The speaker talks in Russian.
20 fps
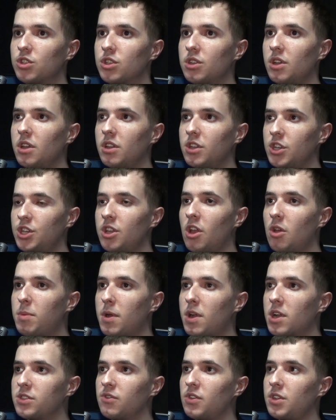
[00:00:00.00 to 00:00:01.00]
что я начинаю
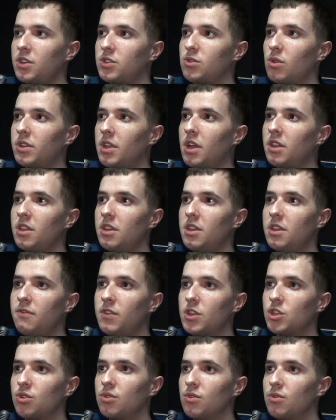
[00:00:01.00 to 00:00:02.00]
показывать результаты и
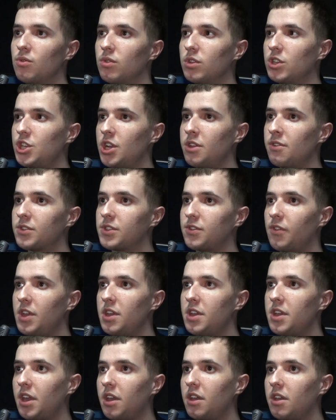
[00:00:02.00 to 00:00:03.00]
вижу улучшение в
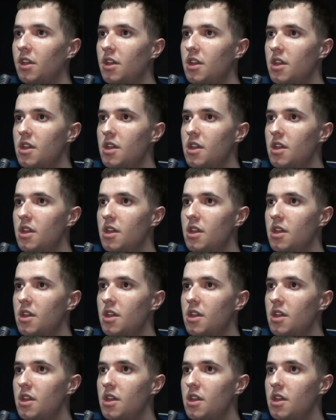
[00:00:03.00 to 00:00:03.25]
своей игре.